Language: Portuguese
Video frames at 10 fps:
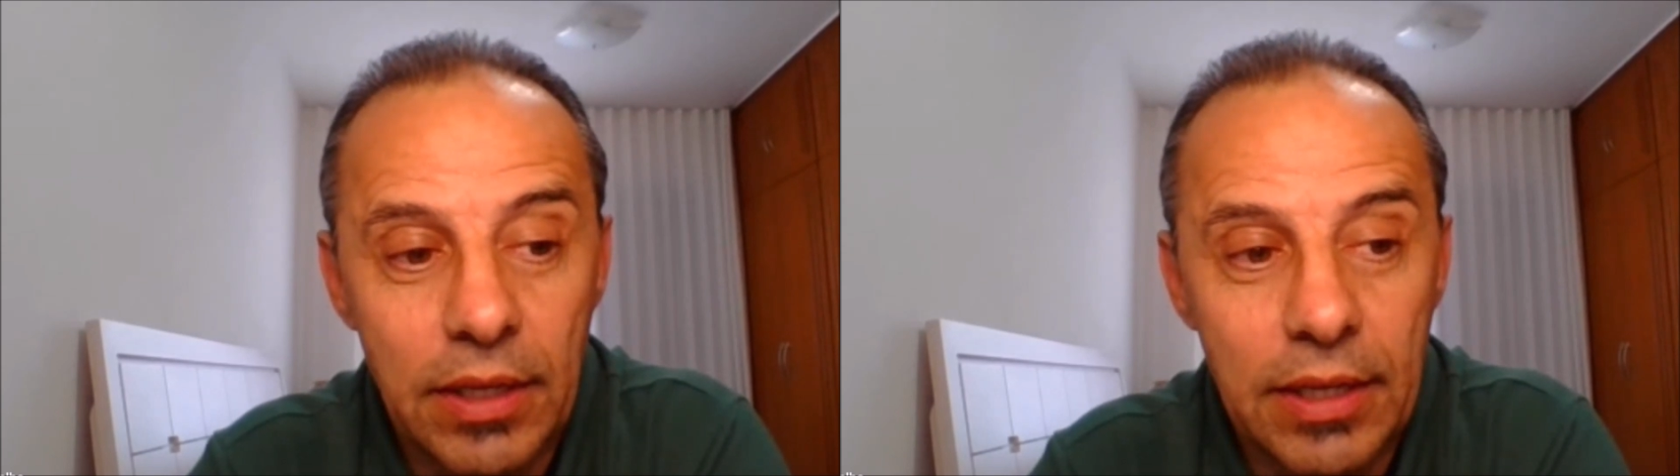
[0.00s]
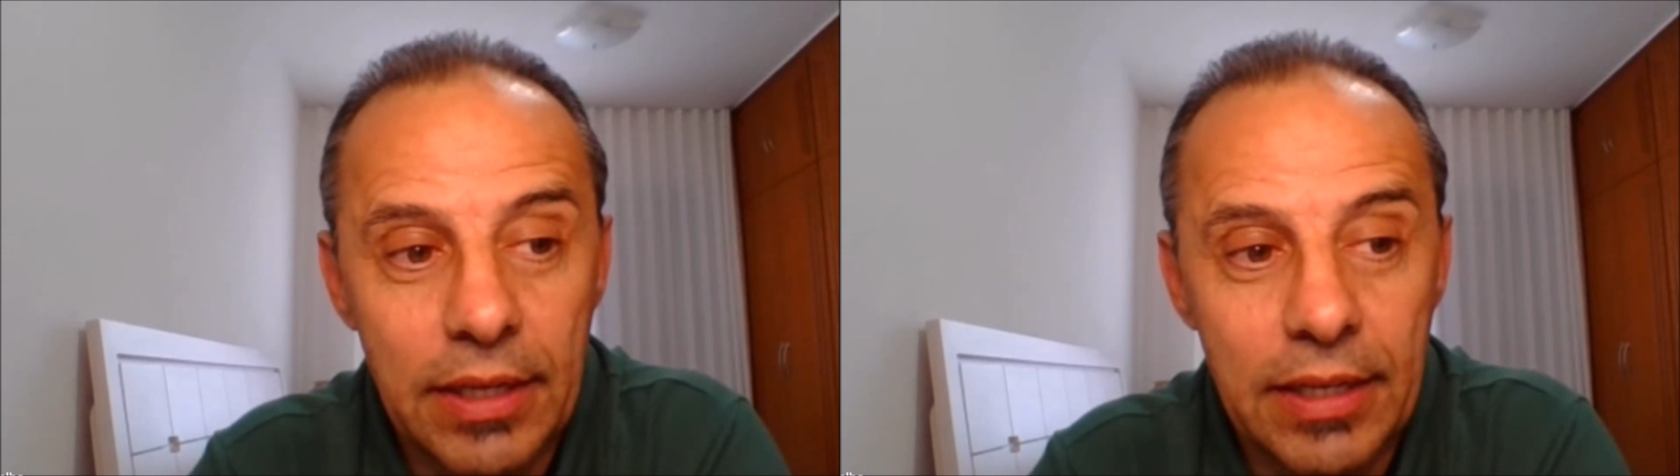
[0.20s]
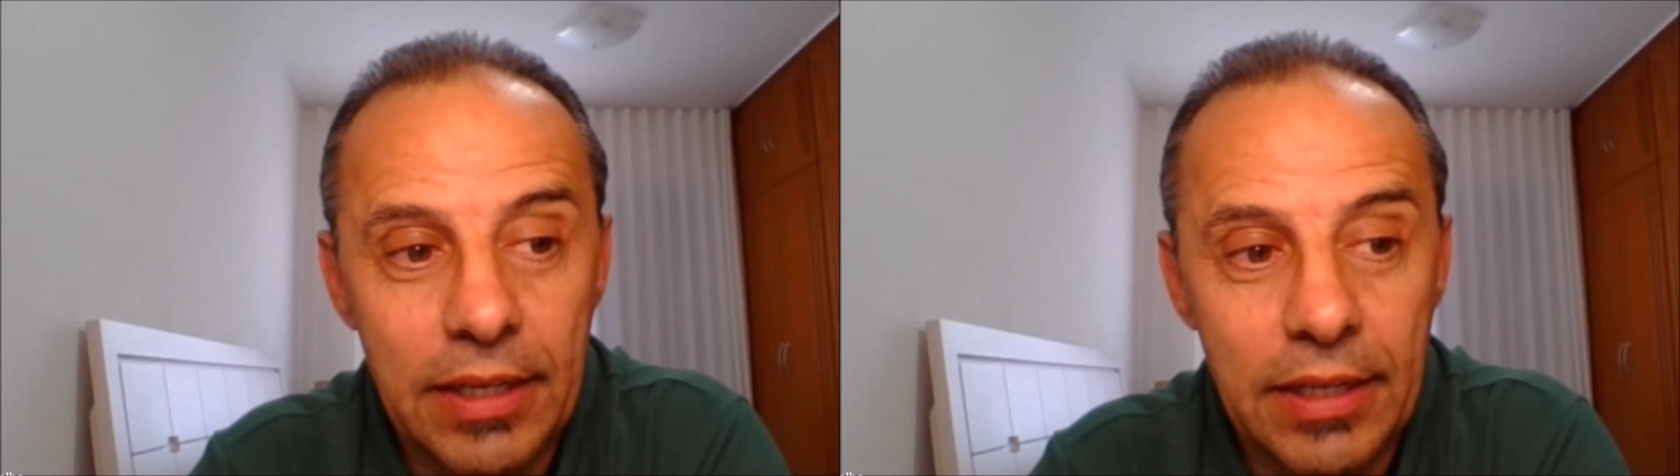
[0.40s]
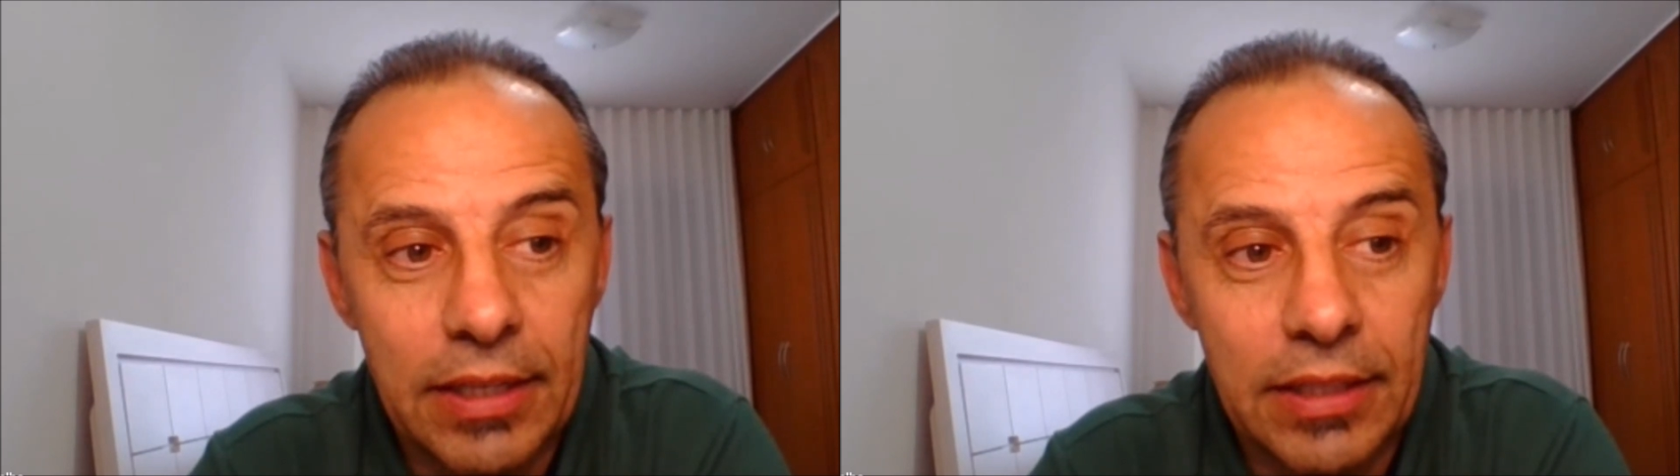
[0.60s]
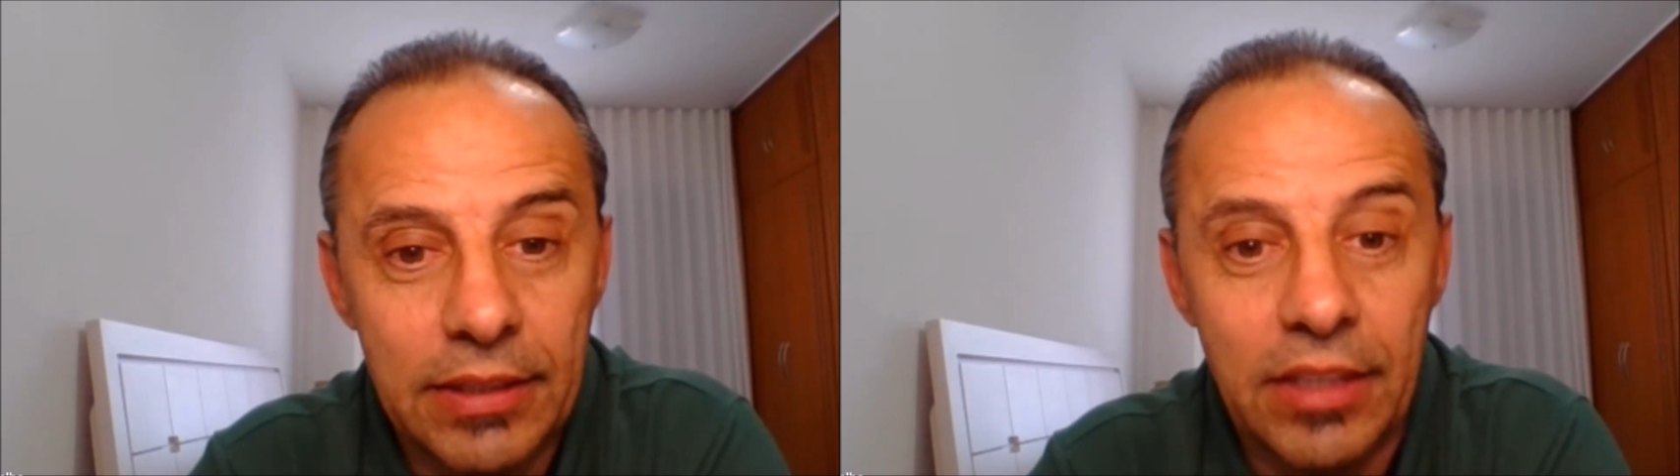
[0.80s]

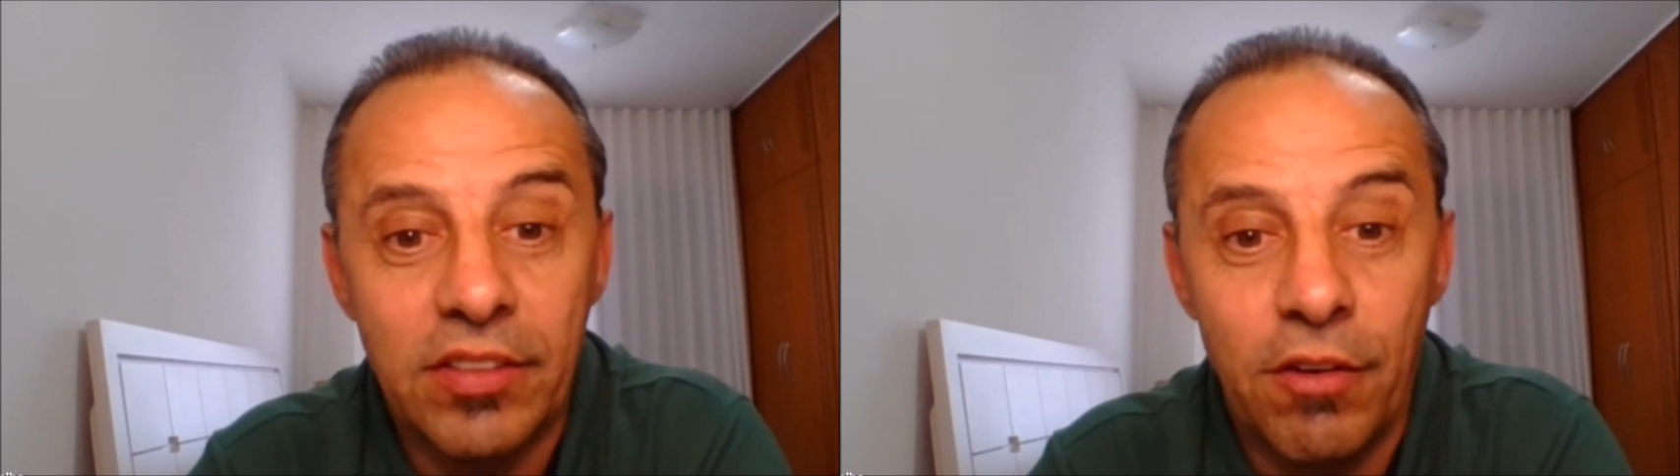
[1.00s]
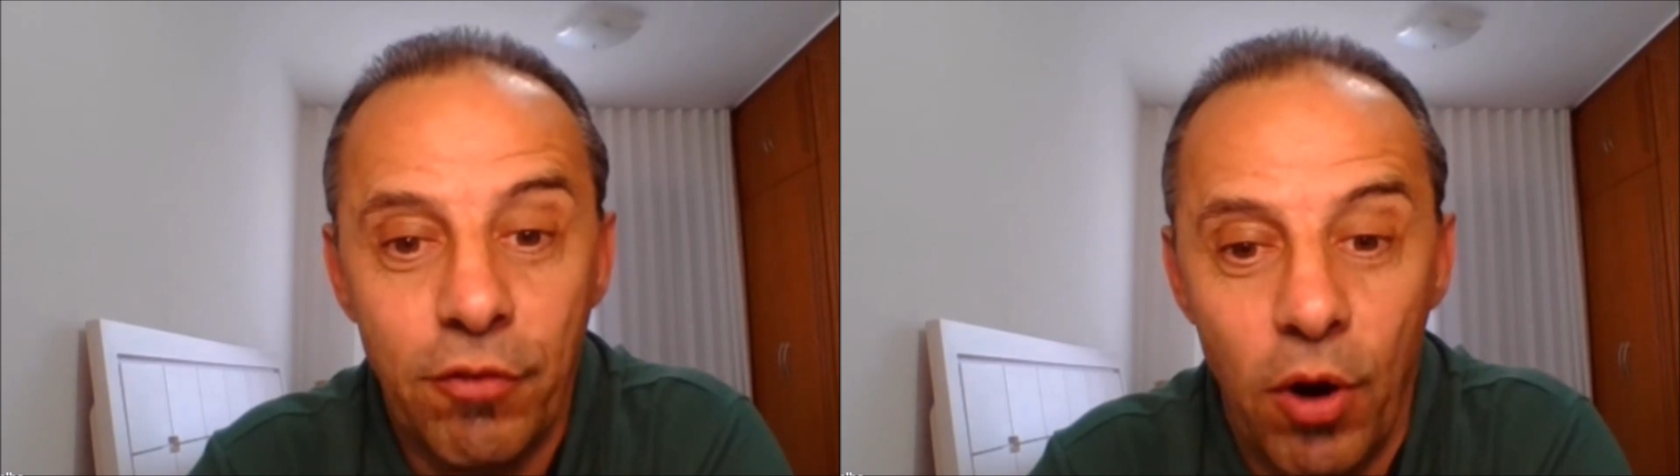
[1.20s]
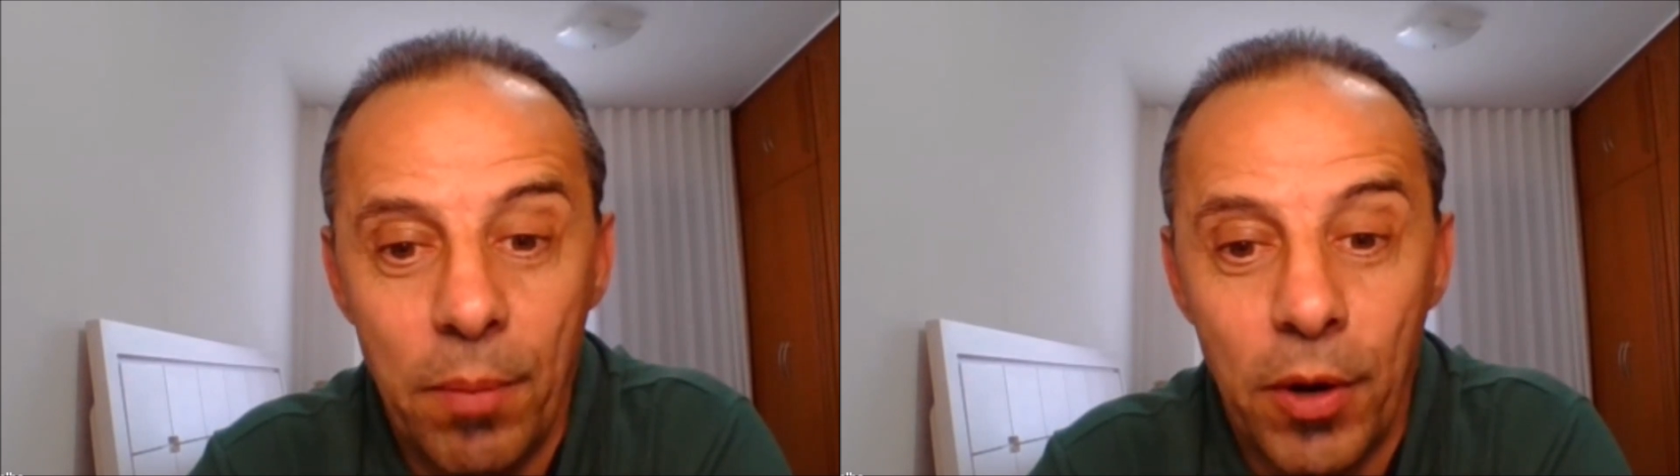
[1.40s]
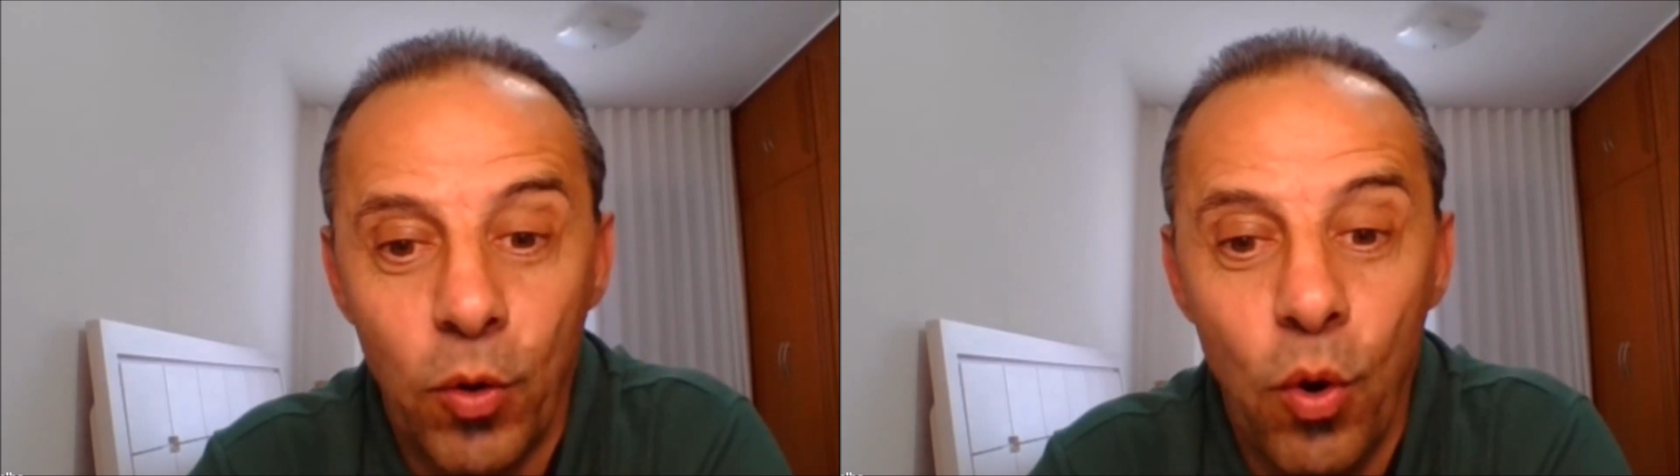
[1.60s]
é, dessa forma: